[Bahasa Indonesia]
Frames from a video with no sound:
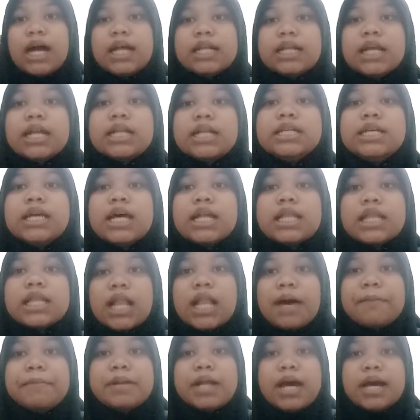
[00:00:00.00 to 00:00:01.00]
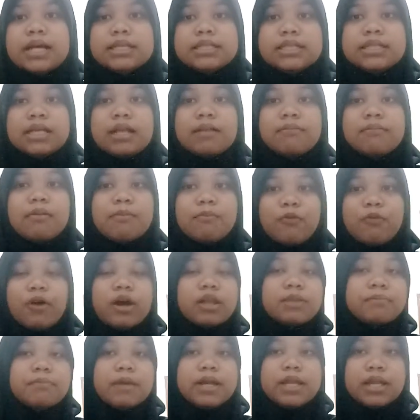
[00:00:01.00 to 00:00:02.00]
karena dia telah berhasil
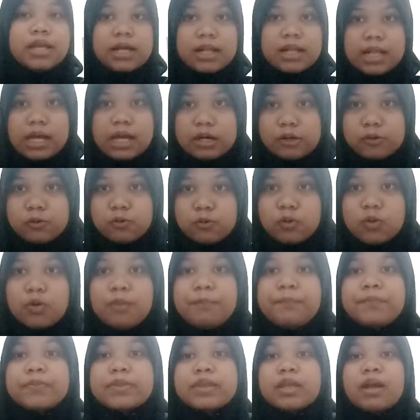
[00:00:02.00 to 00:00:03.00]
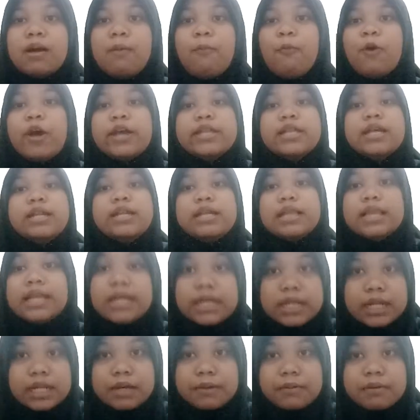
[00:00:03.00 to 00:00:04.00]
membuat banyak lagu, mulai dari
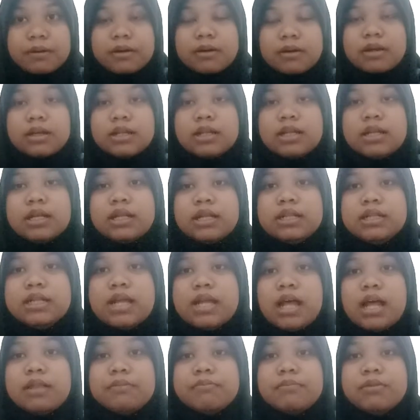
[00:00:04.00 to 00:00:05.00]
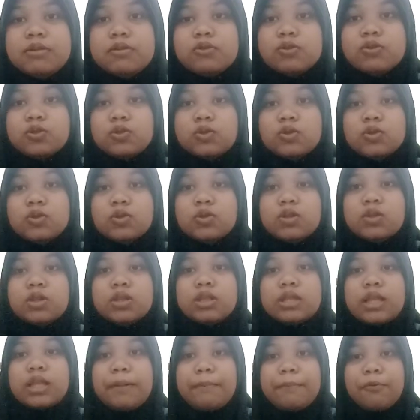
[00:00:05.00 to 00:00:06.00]
lirik dan
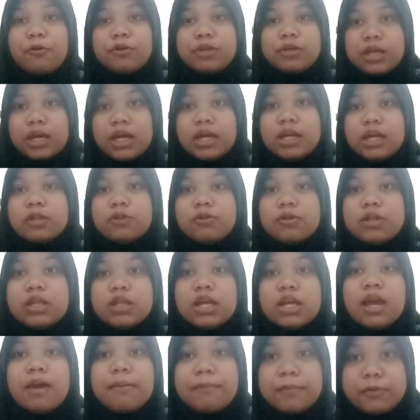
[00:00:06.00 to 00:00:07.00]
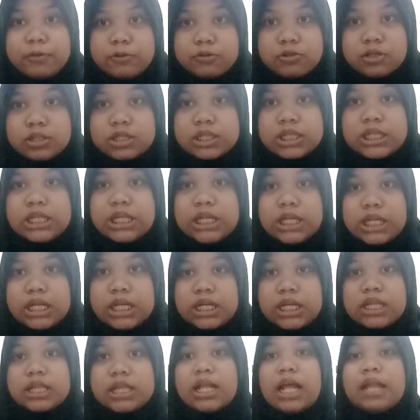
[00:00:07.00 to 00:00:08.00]
menyusun temponya itu dia yang menyusun
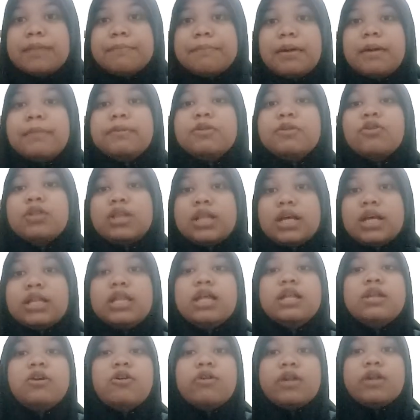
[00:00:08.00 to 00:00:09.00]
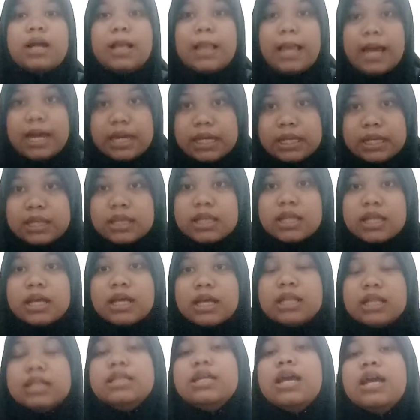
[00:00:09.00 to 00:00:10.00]
sendiri tanpa menyontek dari orang lain.
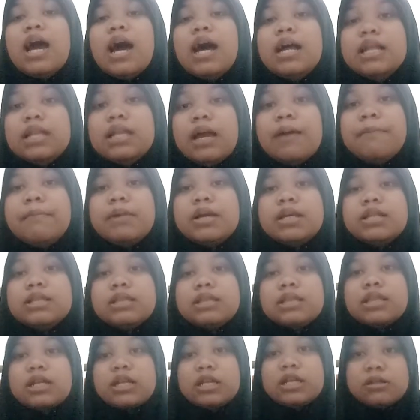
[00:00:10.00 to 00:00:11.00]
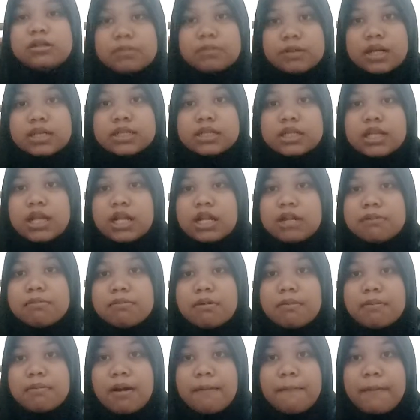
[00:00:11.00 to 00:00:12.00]
Dia hanya terinspirasi dari
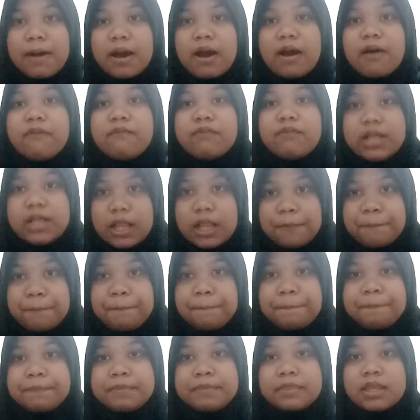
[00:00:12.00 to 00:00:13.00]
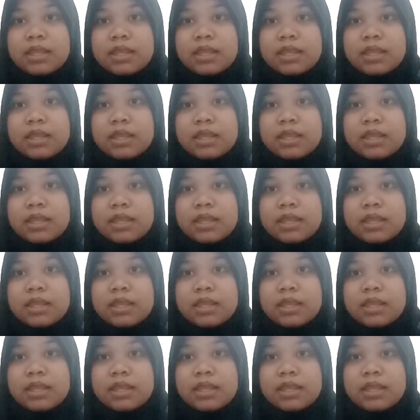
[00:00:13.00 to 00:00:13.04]
beberapa film.